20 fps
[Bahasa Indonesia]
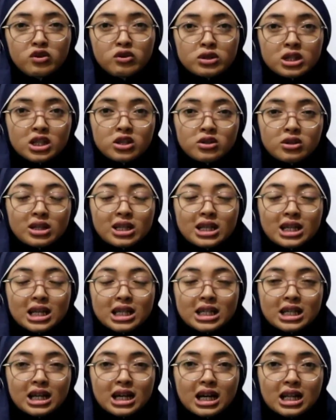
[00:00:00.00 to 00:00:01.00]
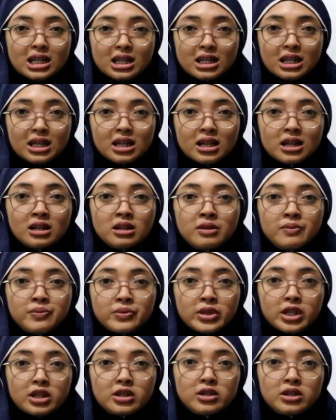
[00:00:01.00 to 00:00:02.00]
Ute curiganya karena
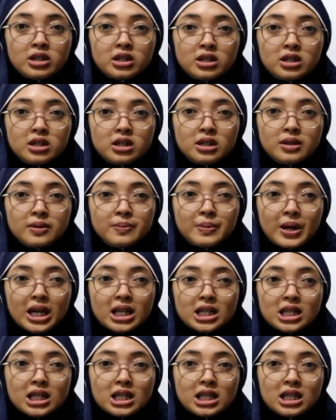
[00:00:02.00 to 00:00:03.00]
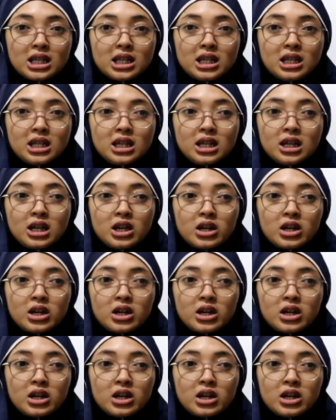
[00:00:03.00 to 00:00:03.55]
uh, masih